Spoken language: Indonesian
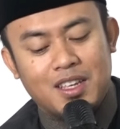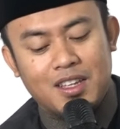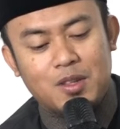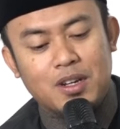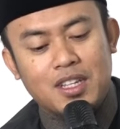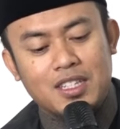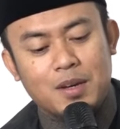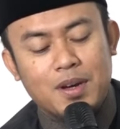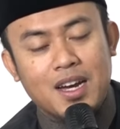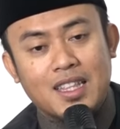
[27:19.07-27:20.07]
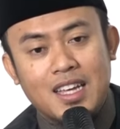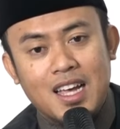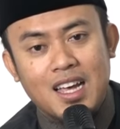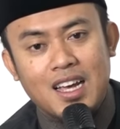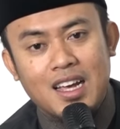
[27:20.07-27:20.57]
itu kata siapa
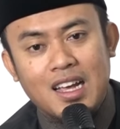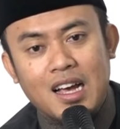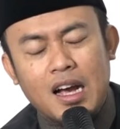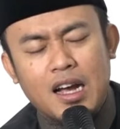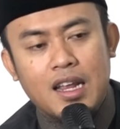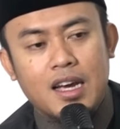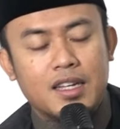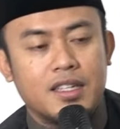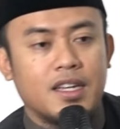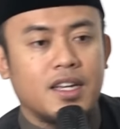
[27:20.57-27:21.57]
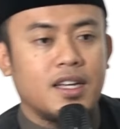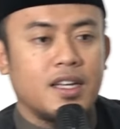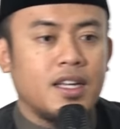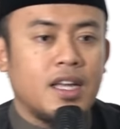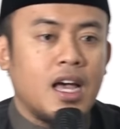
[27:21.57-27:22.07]
kata anaknya
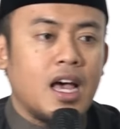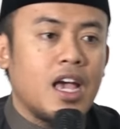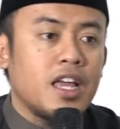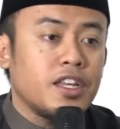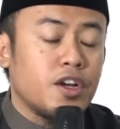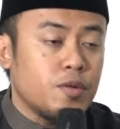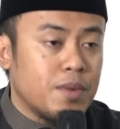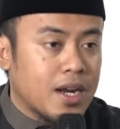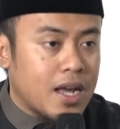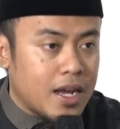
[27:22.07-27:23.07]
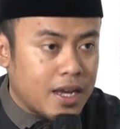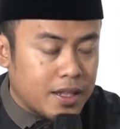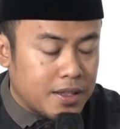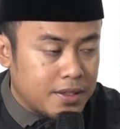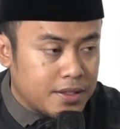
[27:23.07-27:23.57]
akhirnya Umar
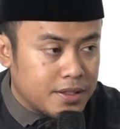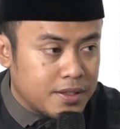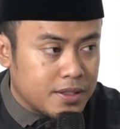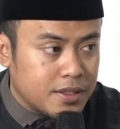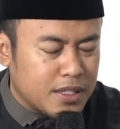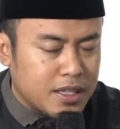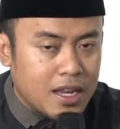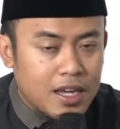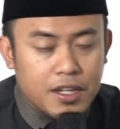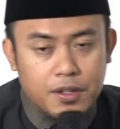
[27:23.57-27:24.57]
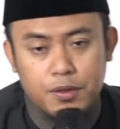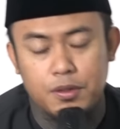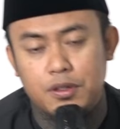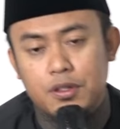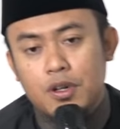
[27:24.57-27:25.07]
kaget setelah
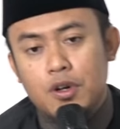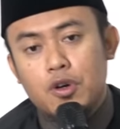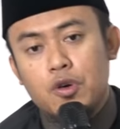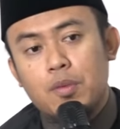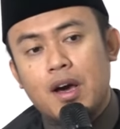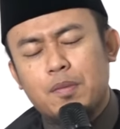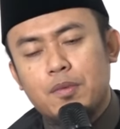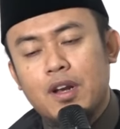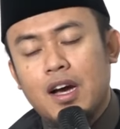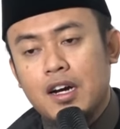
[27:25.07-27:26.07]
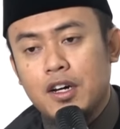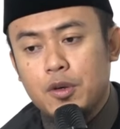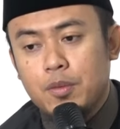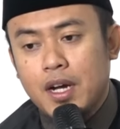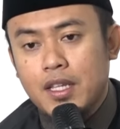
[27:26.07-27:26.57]
itu Umar pulang ke
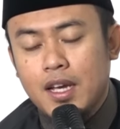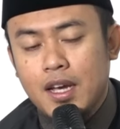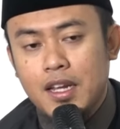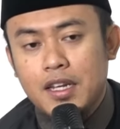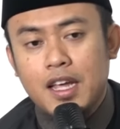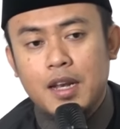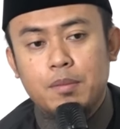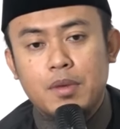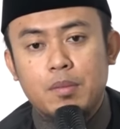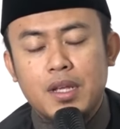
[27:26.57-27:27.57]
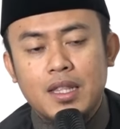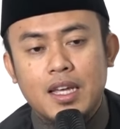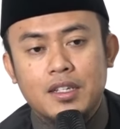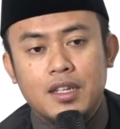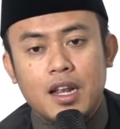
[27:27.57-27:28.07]
rumahnya dan
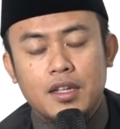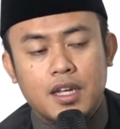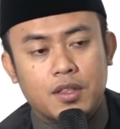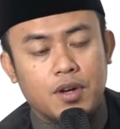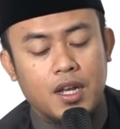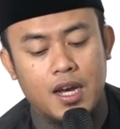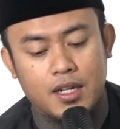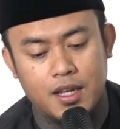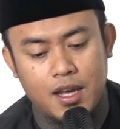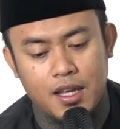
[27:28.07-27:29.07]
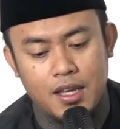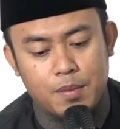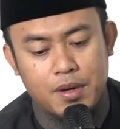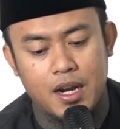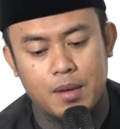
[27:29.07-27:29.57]
meminta salah satu anaknya yang
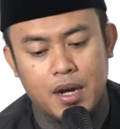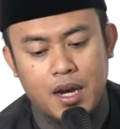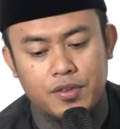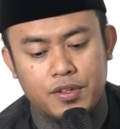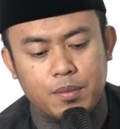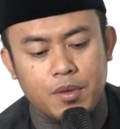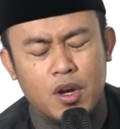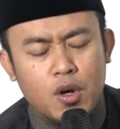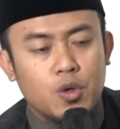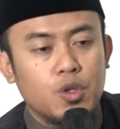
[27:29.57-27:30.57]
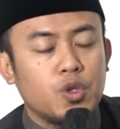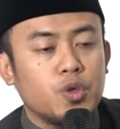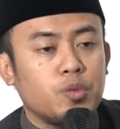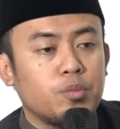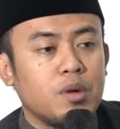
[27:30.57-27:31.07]
bernama Asif
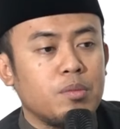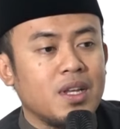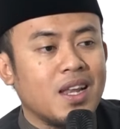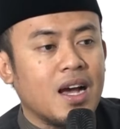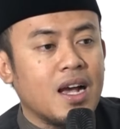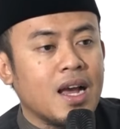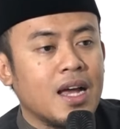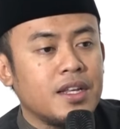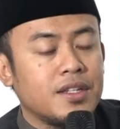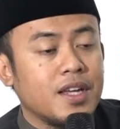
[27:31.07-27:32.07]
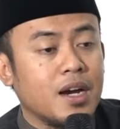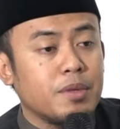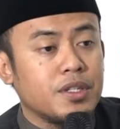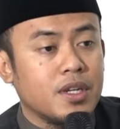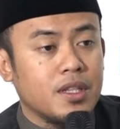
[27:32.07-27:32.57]
untuk meminang gadis yang
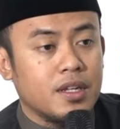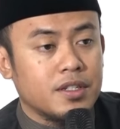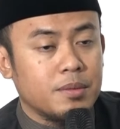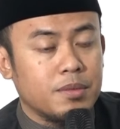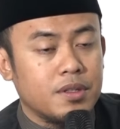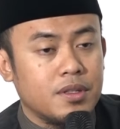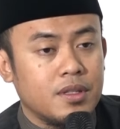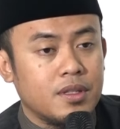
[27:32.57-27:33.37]
miskin tersebut.